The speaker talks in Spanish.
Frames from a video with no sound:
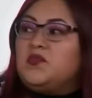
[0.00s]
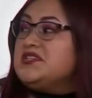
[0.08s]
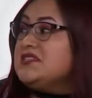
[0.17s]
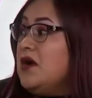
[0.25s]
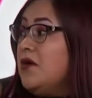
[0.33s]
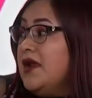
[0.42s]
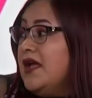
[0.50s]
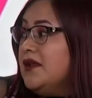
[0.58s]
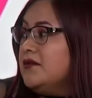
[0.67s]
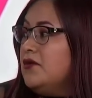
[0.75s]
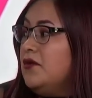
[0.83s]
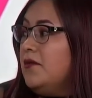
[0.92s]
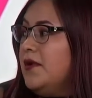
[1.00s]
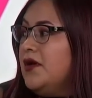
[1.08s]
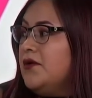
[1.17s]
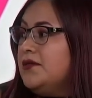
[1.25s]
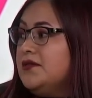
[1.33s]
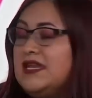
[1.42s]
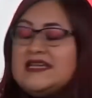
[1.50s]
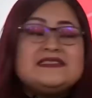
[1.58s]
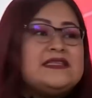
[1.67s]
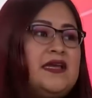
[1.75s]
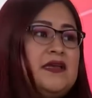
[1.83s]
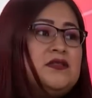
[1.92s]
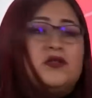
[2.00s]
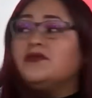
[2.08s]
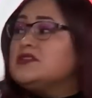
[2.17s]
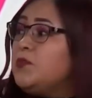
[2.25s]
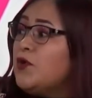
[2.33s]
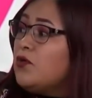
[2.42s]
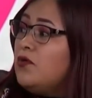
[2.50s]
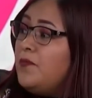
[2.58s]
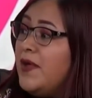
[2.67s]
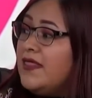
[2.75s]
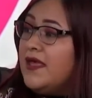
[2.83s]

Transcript: Pues ahora yo lo veo triste y todo es por culpa